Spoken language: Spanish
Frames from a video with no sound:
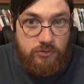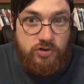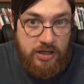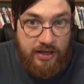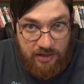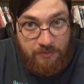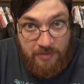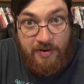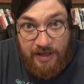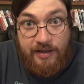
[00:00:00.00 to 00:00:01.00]
o sea, que
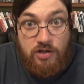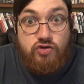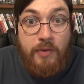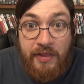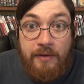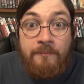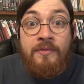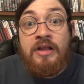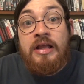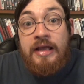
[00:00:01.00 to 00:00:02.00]
de verdad, quién es su madre.
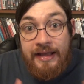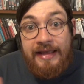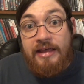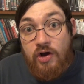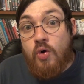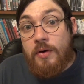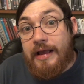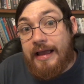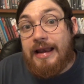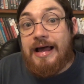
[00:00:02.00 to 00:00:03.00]
Y
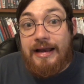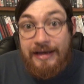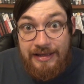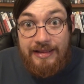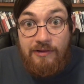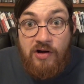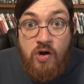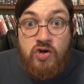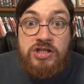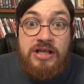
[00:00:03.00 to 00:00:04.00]
descubren que la niña de la
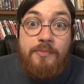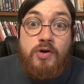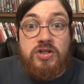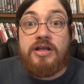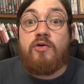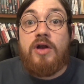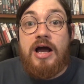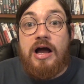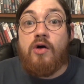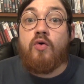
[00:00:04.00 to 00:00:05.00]
boca cosida, pues tiene
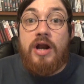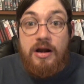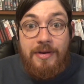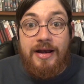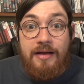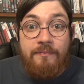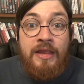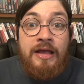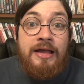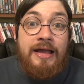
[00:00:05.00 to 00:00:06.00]
una, hermana
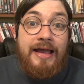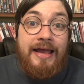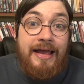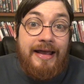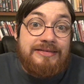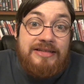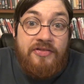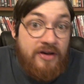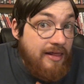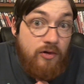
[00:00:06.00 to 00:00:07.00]
eh, que está
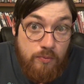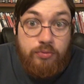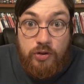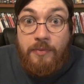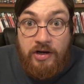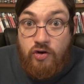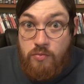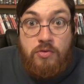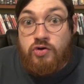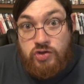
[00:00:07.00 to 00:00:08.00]
encerrada en un puto
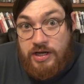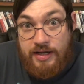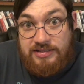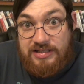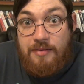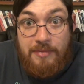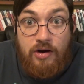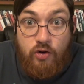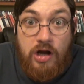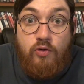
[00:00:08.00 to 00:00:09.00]
manicomio. O sea, que está más
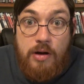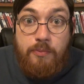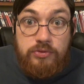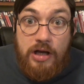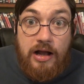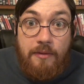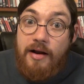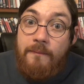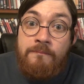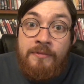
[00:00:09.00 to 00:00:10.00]
loca que una puta
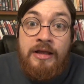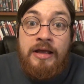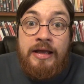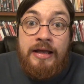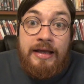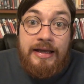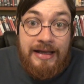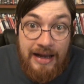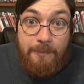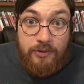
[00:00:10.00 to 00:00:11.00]
cabra.
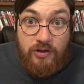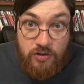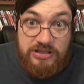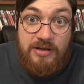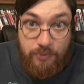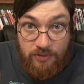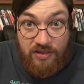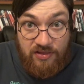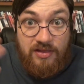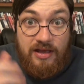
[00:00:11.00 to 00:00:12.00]
Y la protagonista, pues
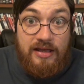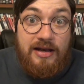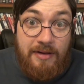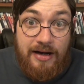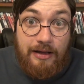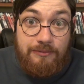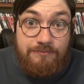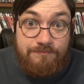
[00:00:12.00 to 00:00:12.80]
decide ir a verla.